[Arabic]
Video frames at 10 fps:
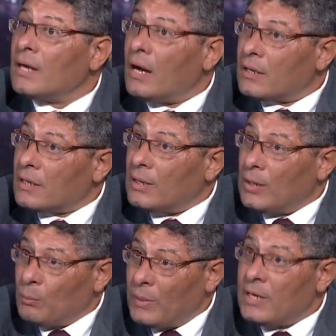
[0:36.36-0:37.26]
الحركة
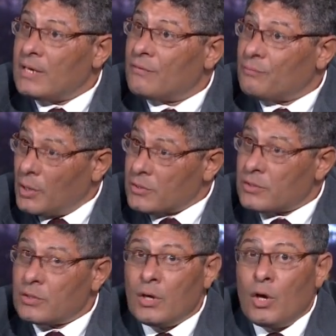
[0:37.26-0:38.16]
العمالية في
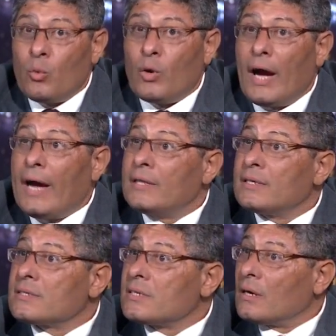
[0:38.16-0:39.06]
مصر
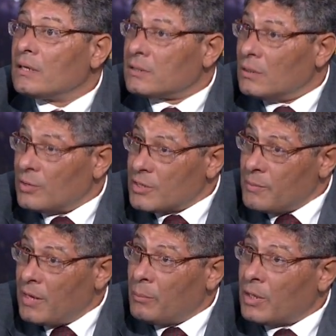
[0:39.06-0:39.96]
واعاده صياغتها
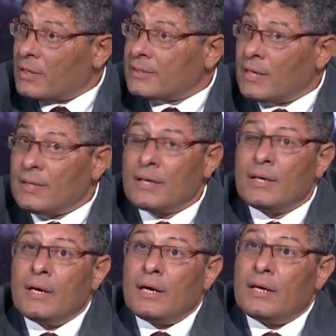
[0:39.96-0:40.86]
ورسمها مره ثانيه
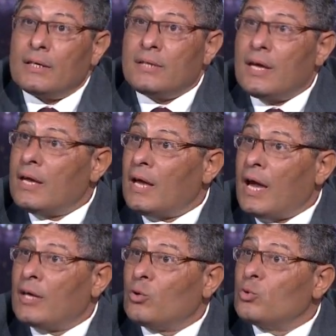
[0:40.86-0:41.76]
آه، ده
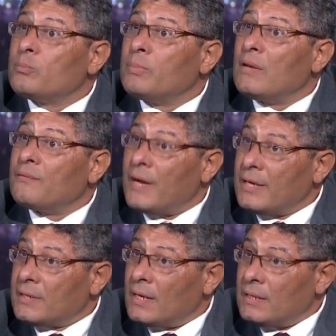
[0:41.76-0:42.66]
هيعود
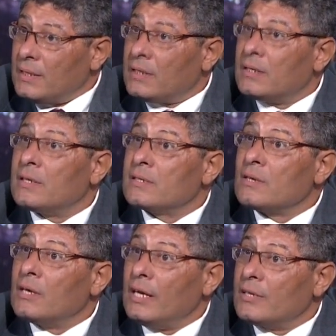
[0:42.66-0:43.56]
بالفايده
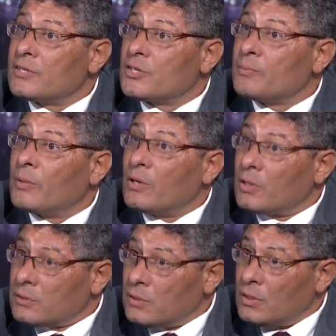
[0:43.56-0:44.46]
لصالح
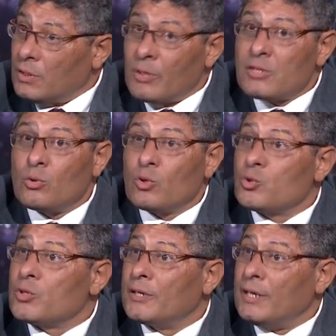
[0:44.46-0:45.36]
الاستثمارات آه، لمصر
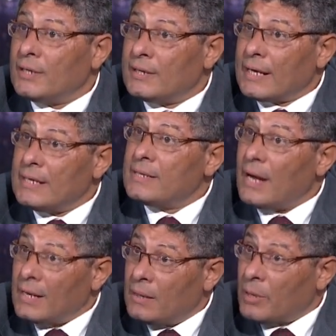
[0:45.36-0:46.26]
وخصوصا ان احنا داخلين
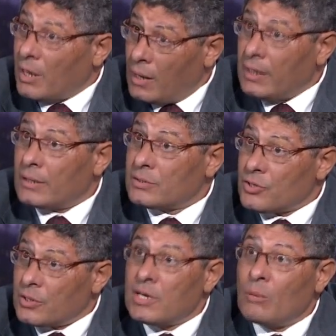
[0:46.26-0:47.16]
على مرحله
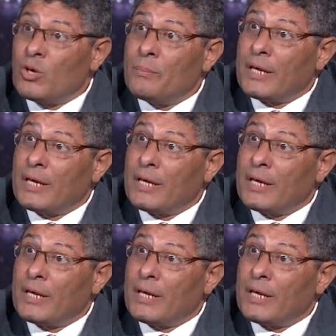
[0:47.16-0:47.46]
اقتصاديه مهمه